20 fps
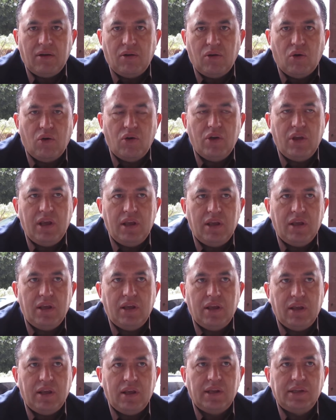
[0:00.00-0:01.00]
Hoy
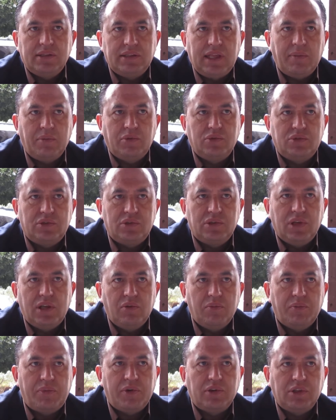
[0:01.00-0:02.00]
estamos en
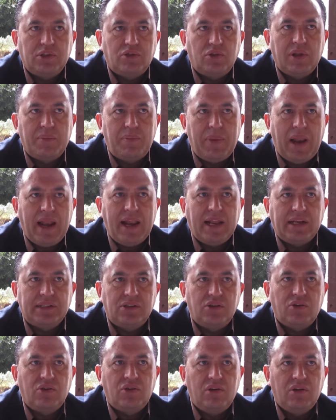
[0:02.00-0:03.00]
un proceso de
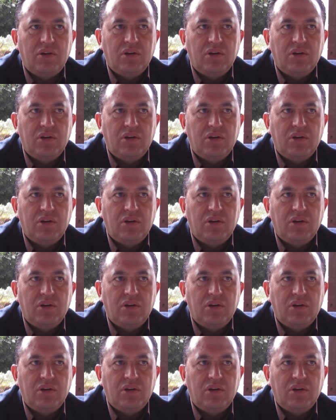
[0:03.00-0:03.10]
planeación